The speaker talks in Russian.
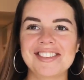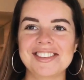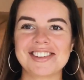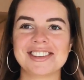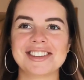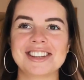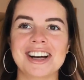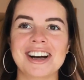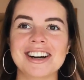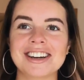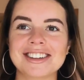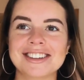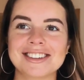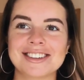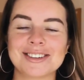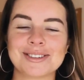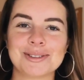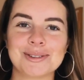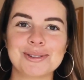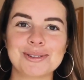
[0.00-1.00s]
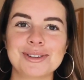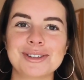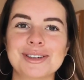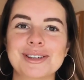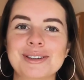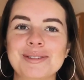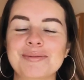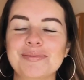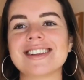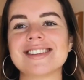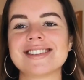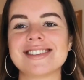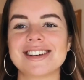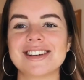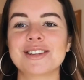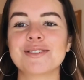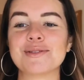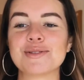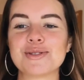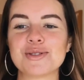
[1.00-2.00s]
всегда, когда кто-то на
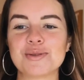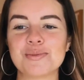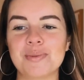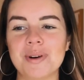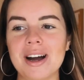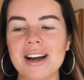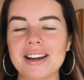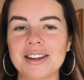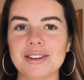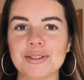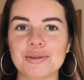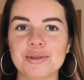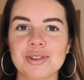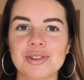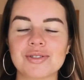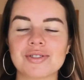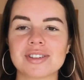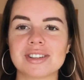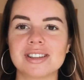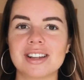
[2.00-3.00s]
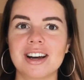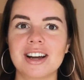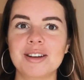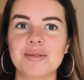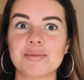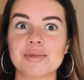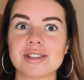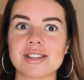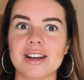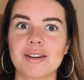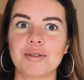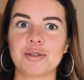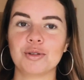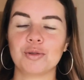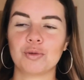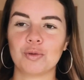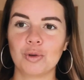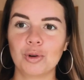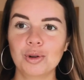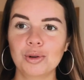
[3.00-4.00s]
сцене выступает, у них всегда им ставят
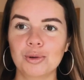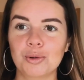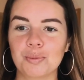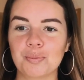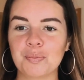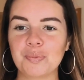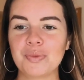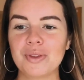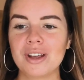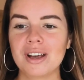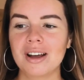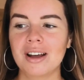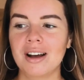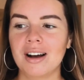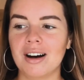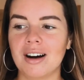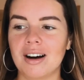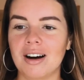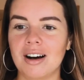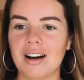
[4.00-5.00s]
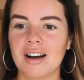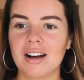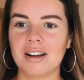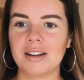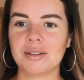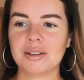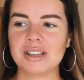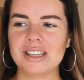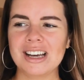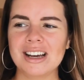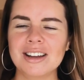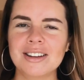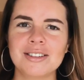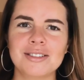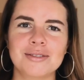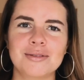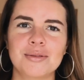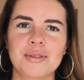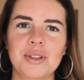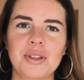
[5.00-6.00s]
воду. А, я
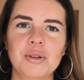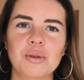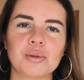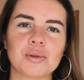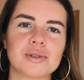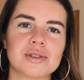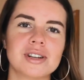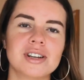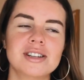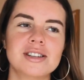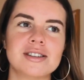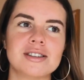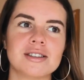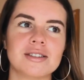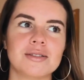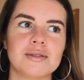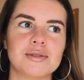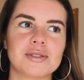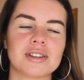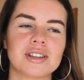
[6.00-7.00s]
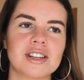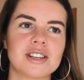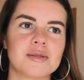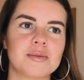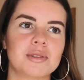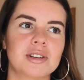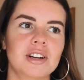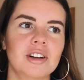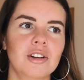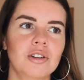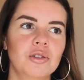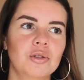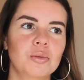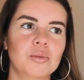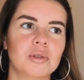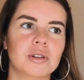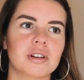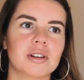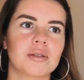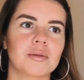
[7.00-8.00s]
ну вот, знаете, всегда смотрела и
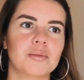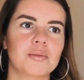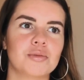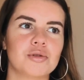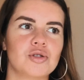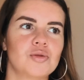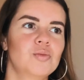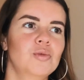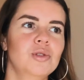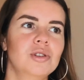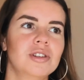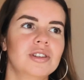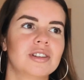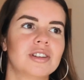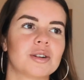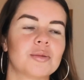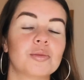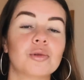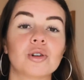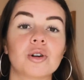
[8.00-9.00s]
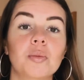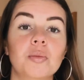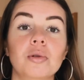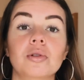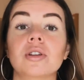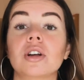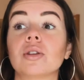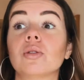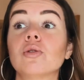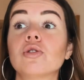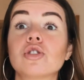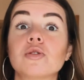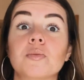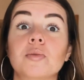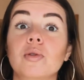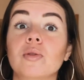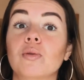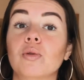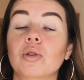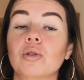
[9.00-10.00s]
думала, почему они так много пьют? Я тоже
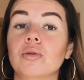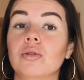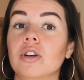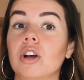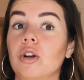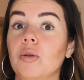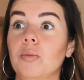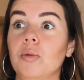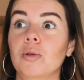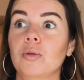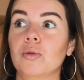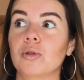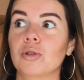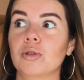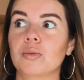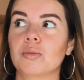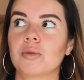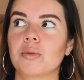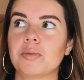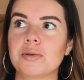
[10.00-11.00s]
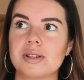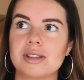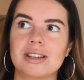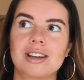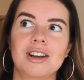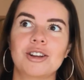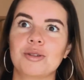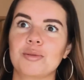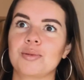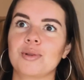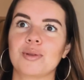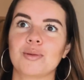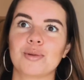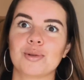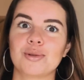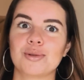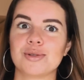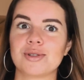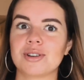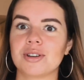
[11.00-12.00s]
пью воду, я люблю воду, мы постоянно пьем
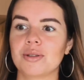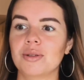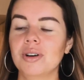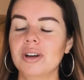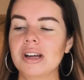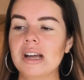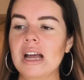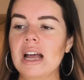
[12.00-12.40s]
воду с Ильей,